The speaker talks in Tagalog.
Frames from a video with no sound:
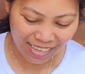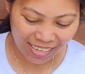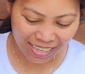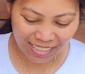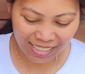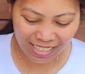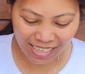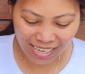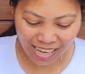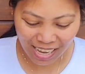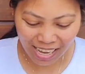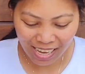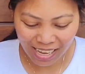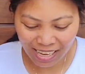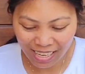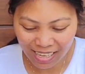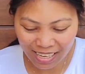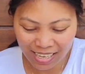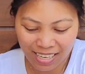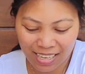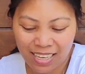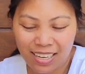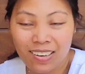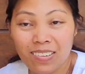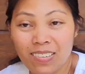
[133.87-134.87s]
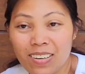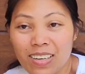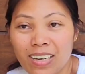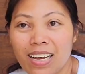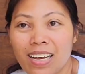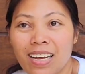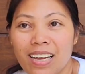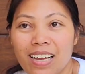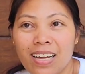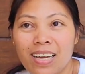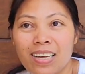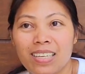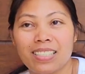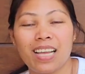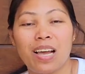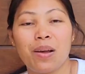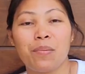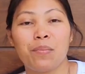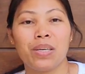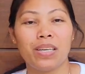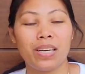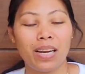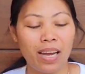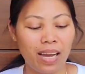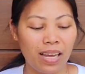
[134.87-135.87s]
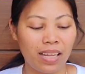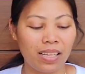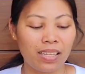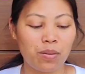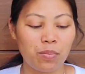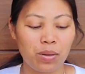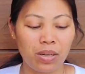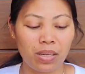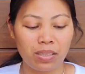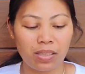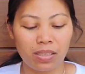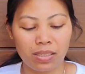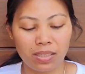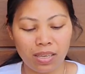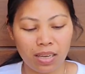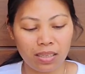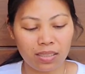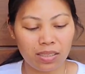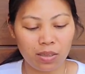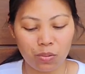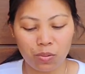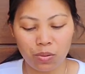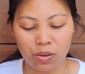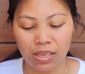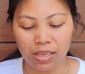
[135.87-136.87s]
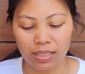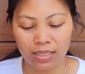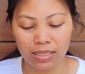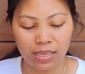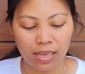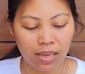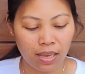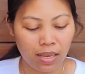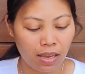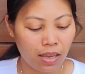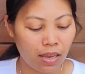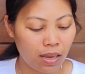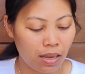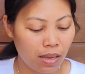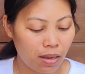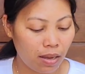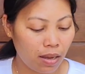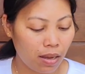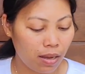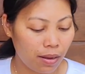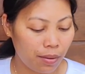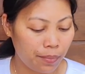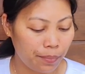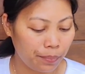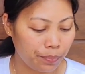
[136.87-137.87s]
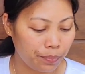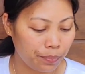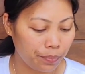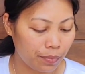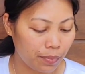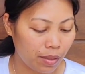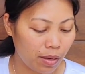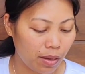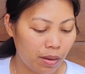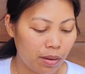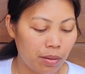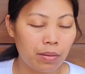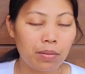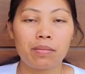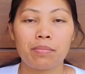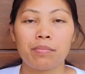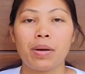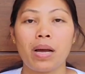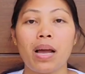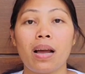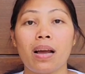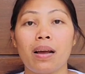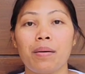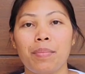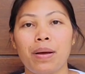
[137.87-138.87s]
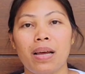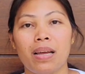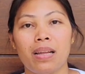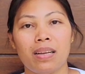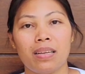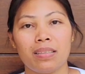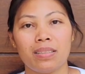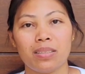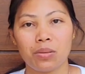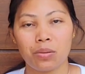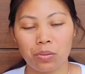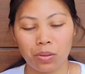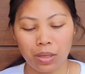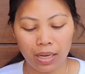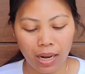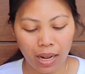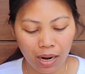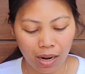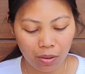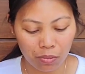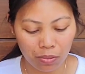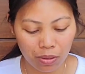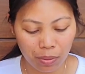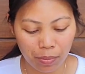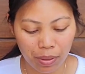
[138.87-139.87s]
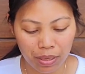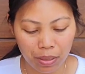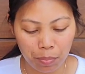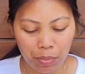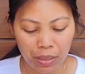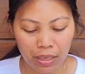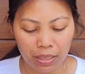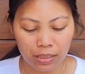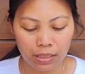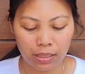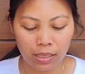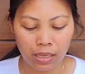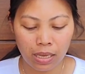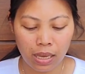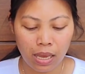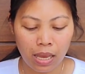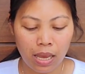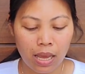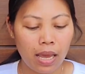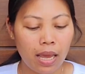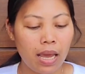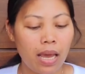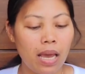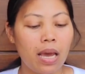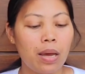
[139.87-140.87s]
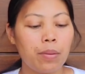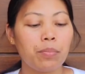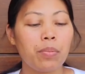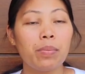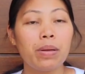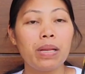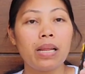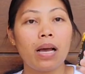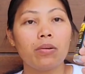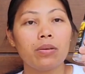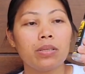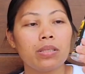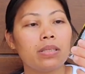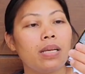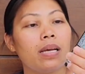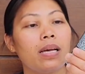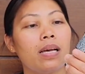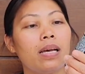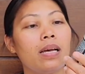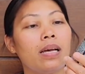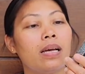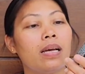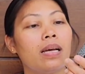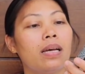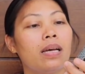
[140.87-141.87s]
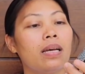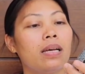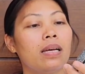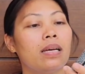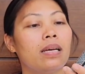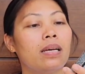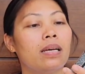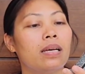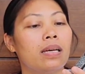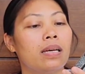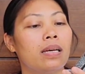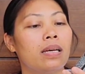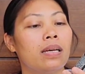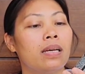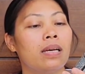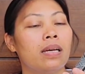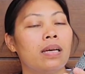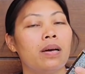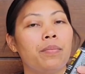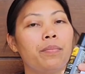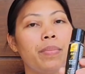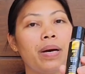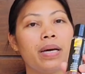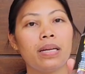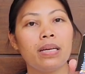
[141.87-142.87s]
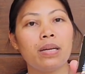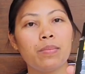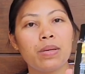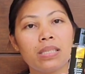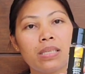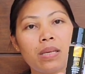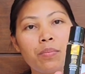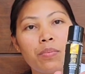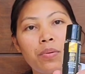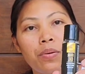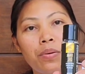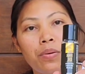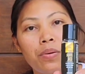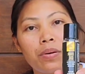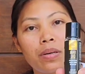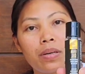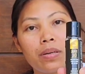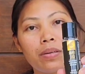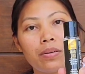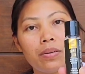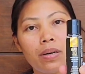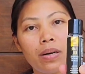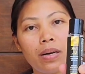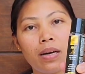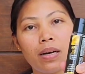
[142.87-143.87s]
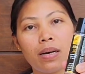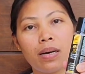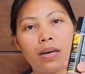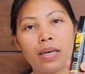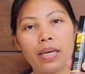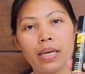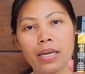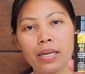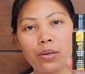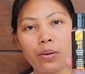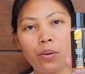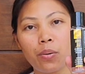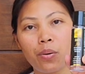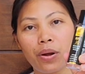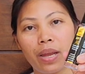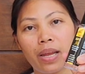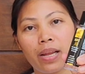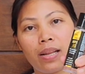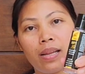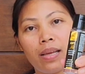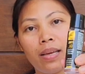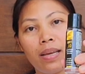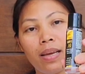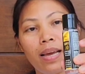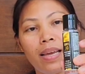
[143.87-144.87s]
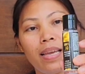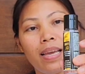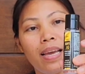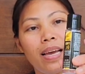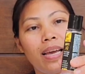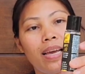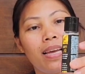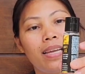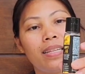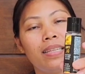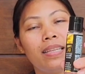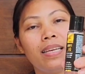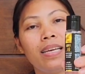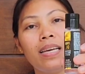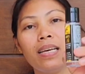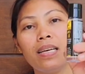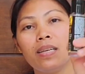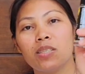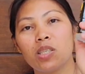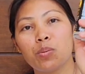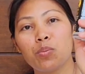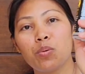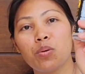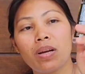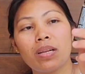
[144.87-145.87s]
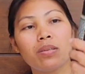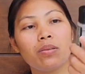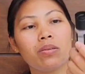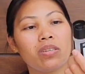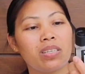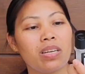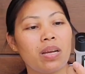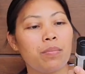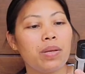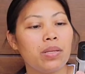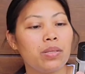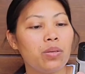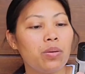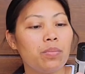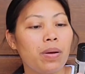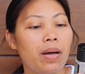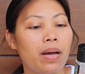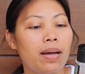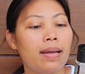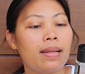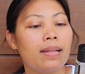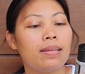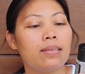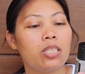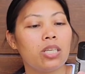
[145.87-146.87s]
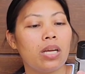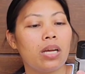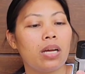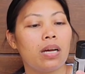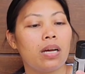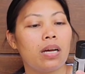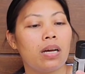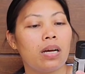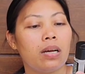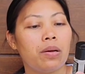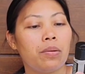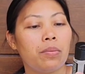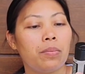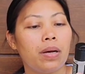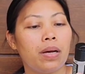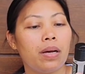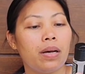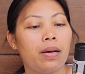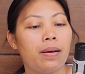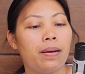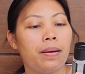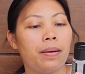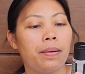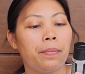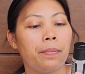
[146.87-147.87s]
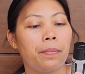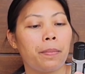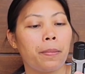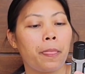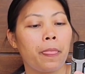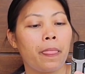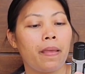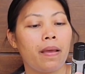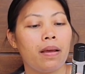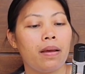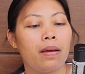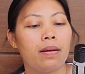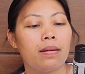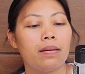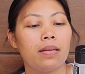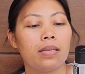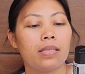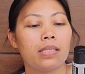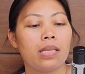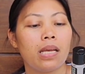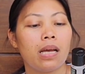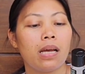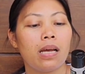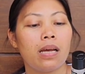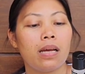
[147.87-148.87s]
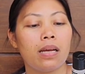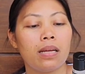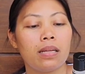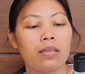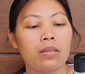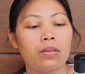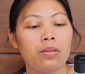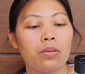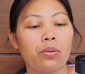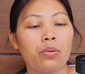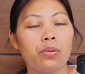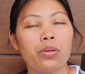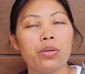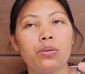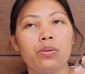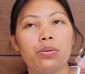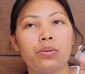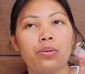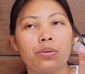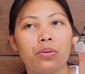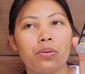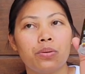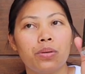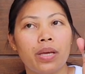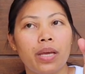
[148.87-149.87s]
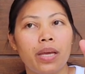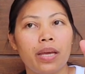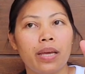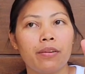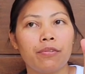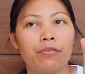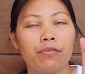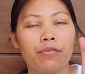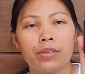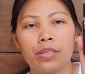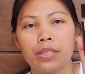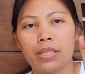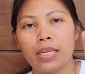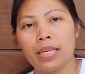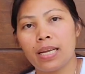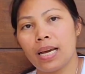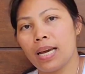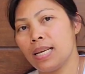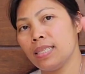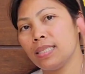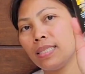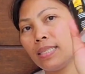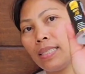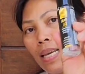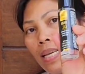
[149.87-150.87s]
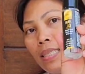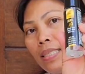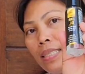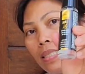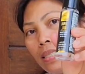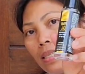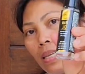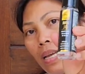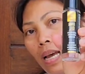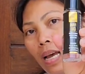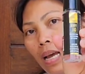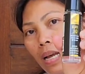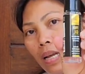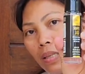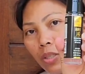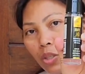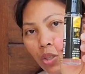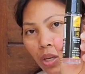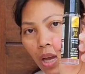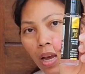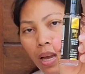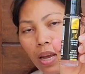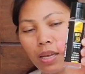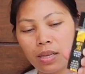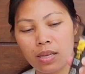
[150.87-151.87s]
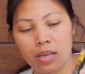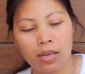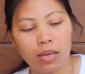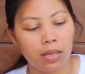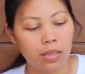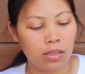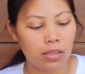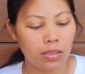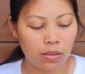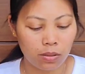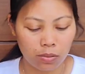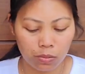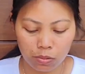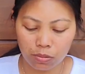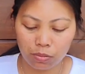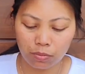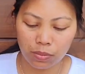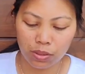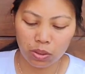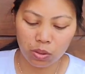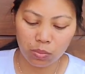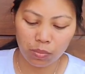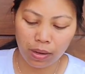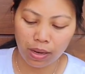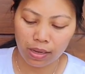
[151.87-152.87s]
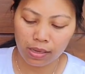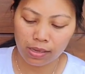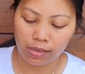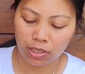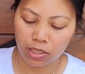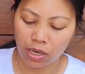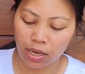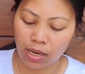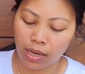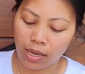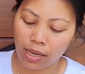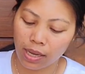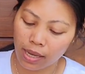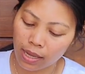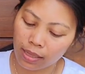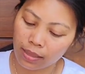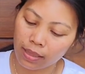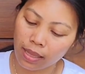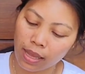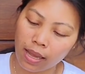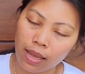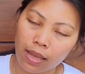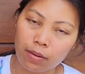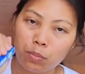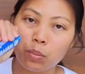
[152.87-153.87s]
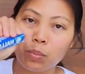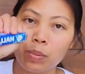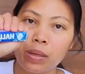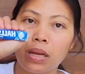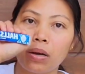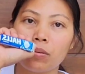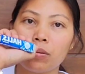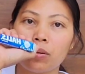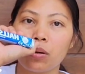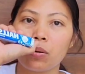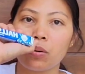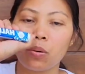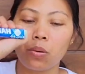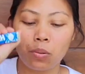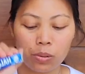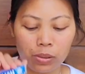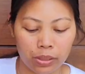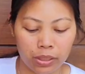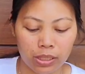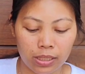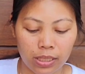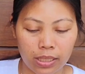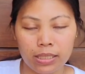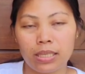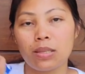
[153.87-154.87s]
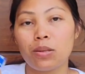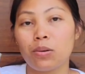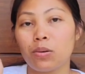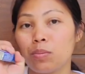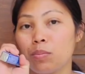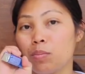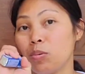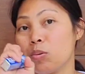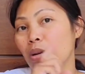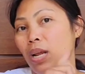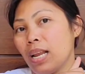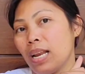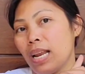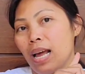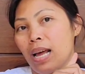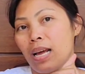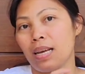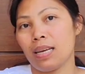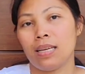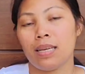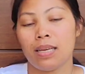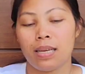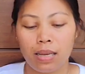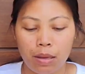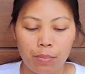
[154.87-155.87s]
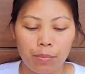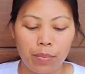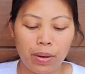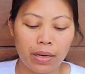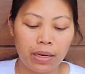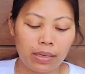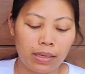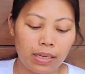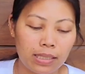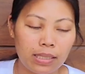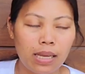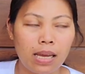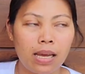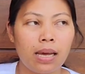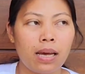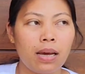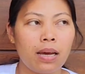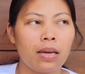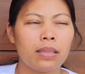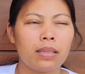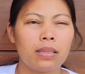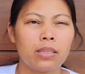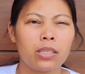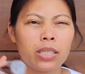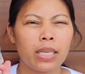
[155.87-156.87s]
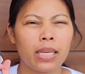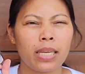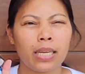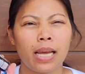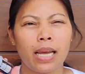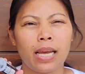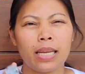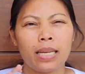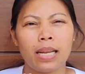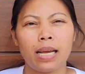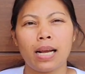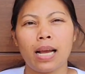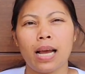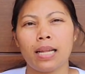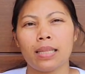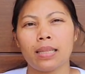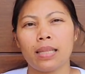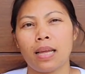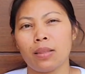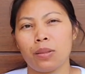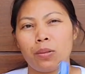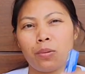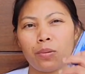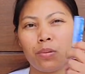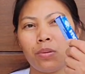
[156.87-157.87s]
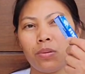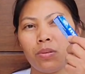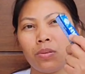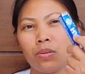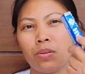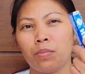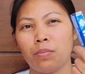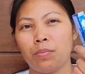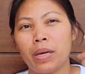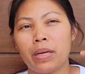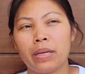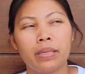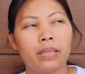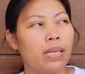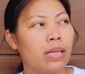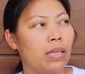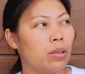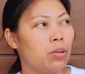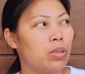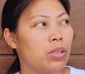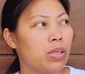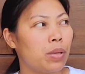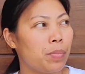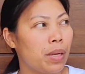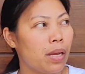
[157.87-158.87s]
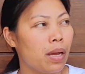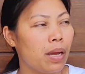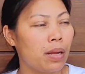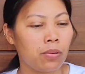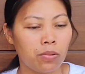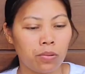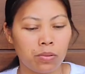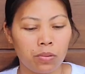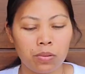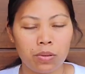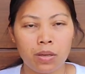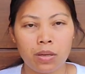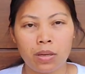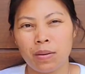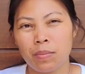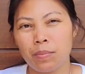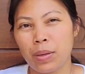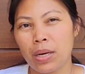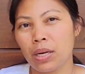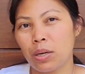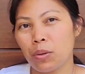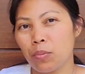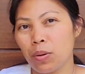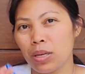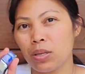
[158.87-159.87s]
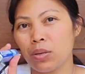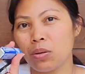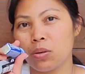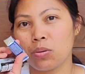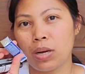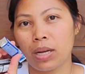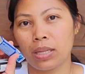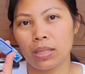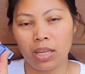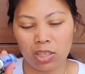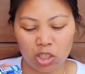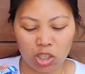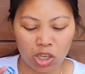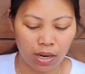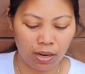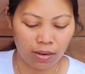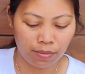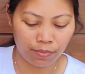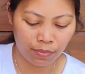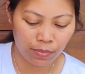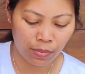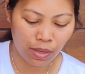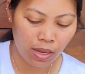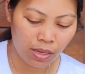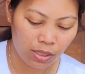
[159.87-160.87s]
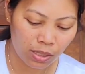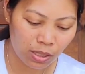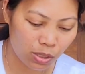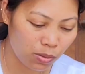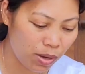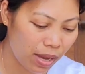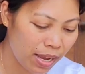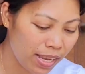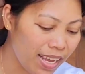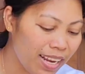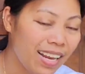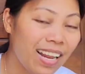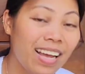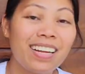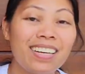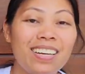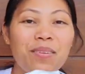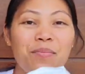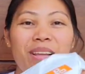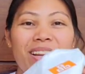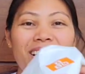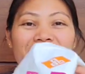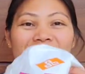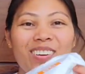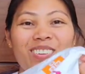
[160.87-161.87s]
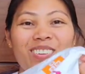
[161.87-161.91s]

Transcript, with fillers: kasi nga uh, summer na ang mga socks ko is um, makakapal. So kailangan ko ng manipis. And bumili ako sa para naman sa buhok, uh, hair oil. Ayan. Subukan ko siya. Medyo mahal siya ha. Um, nasa 2 euro and 49 cents siya. So, medyo mahal siya. And then, bumili ako ng hose. Kasi doon mura lang. Parang nasa 39 lang ata to. Pag dito sa may ano, parang 1 euro ata siya. So, ayan lang nabili ko